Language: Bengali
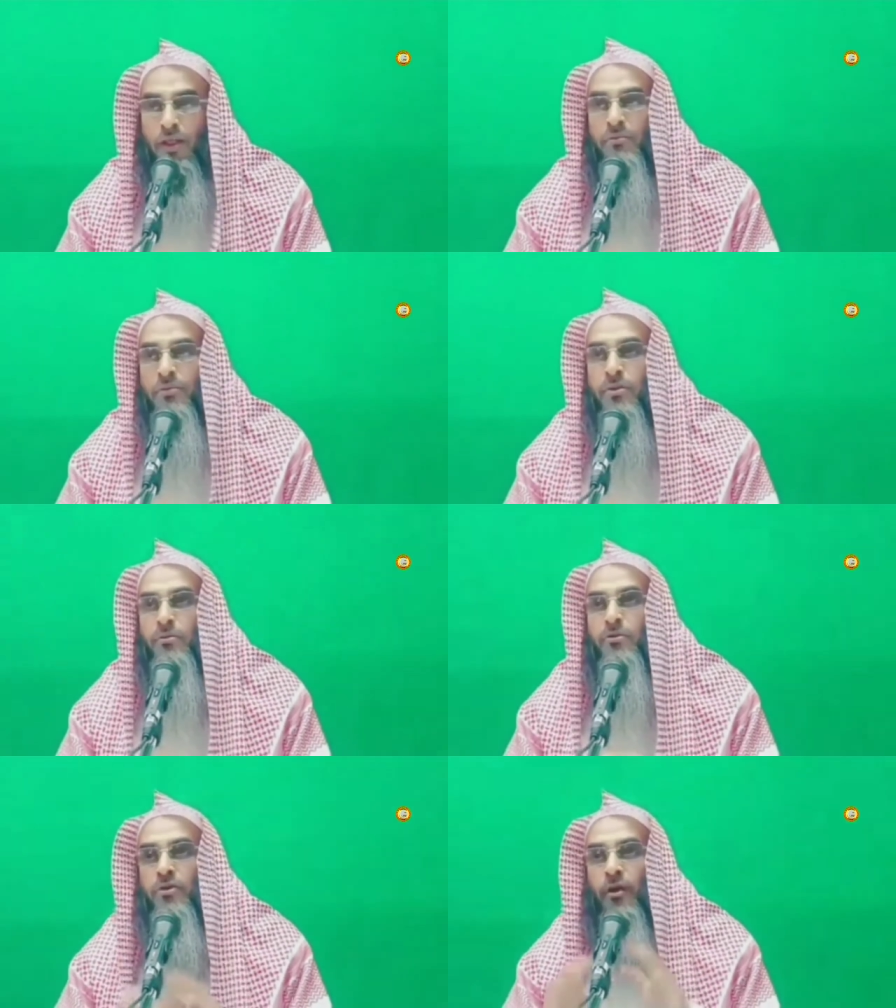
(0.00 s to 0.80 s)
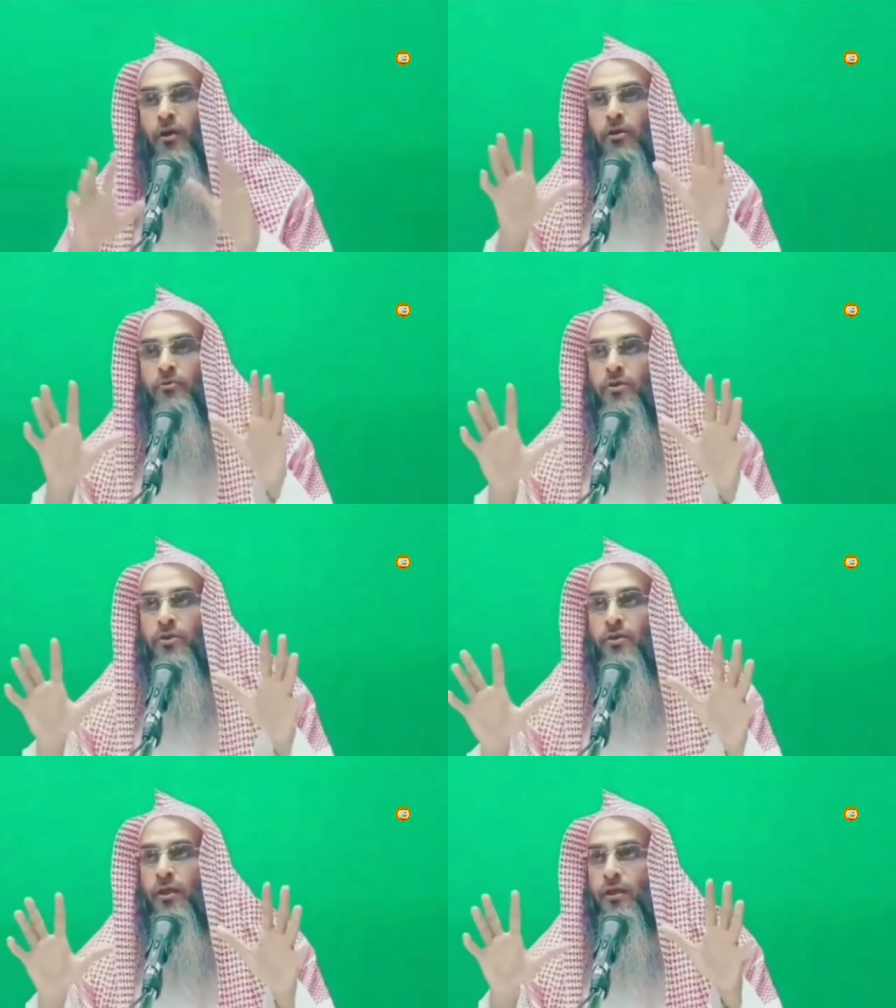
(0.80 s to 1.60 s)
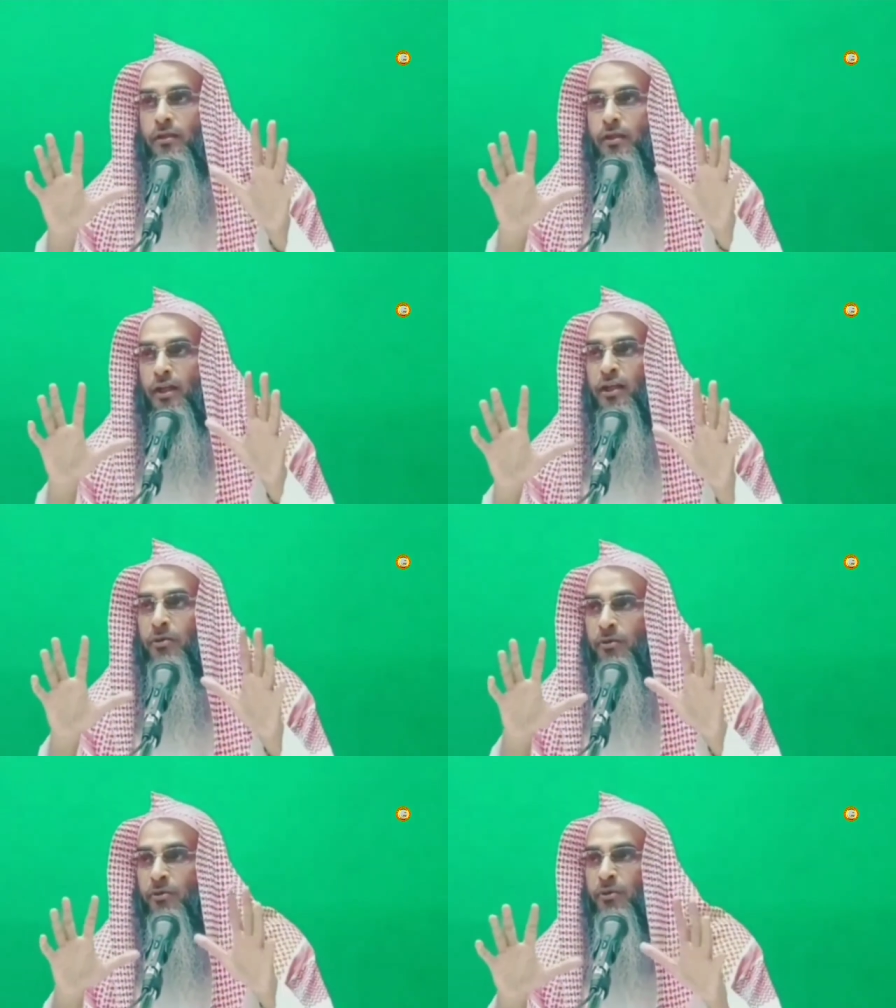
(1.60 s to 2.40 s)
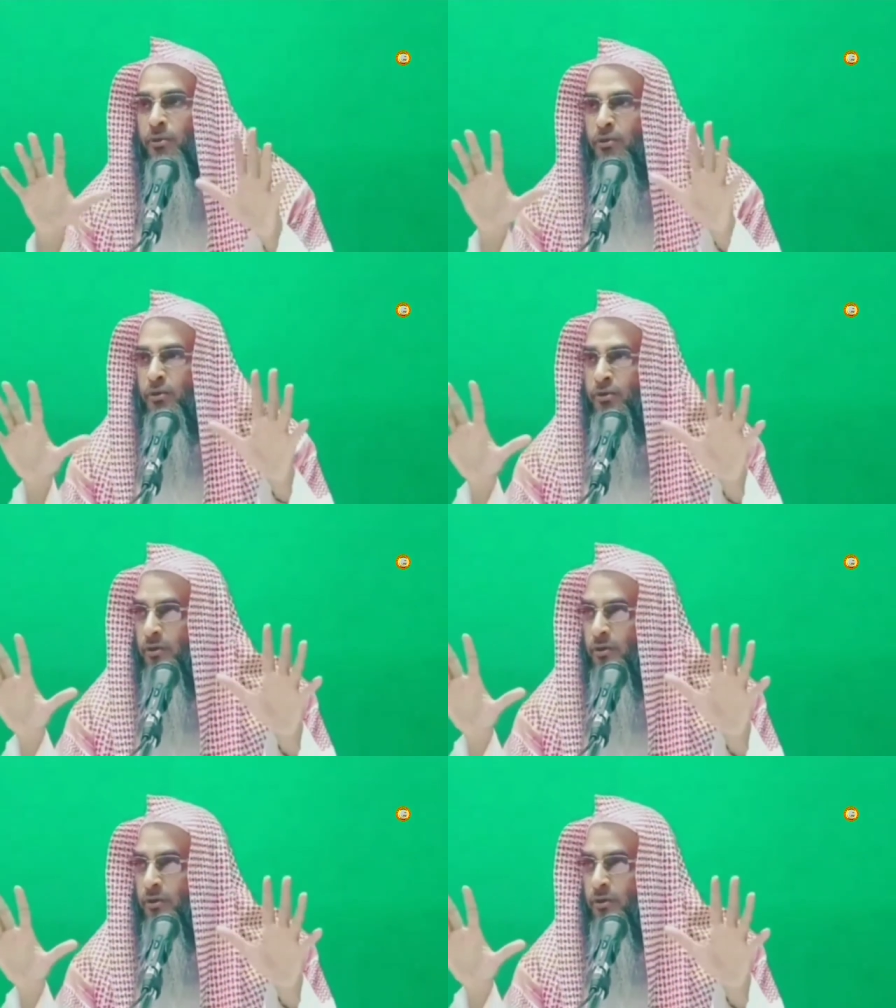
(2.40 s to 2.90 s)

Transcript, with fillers: করিম সাহসম সলাত অবস্থায় ডানে বামে পিছনে সব